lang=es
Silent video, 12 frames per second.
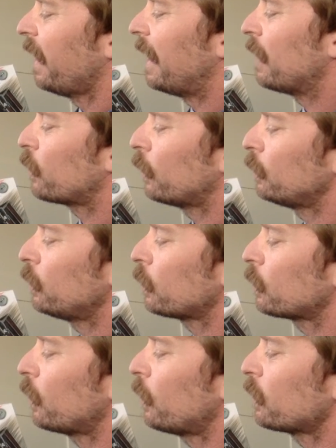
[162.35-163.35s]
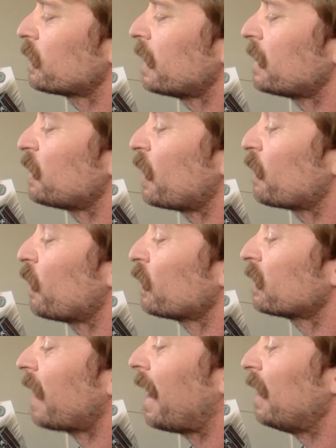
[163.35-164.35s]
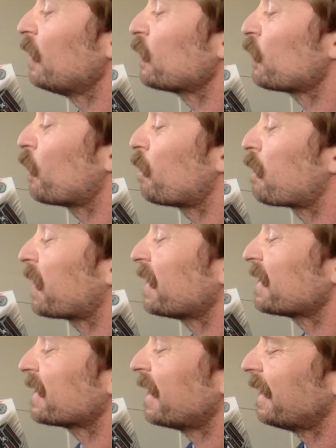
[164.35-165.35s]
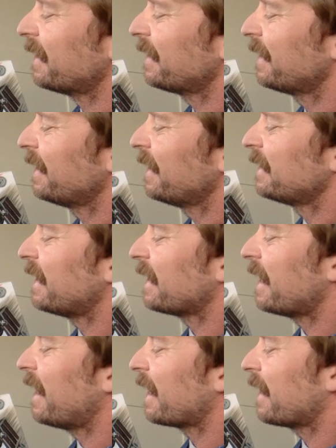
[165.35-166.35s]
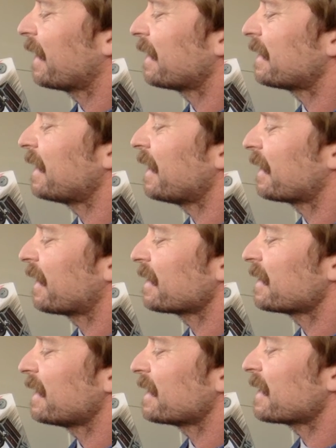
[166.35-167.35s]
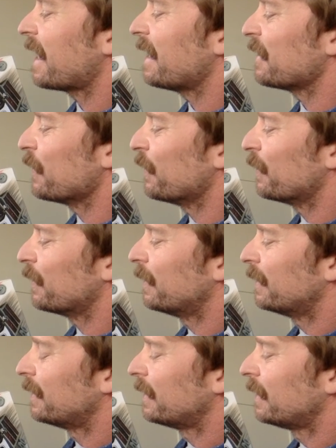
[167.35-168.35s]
El conductor se llevó tal sorpresa de que la carretera se salió.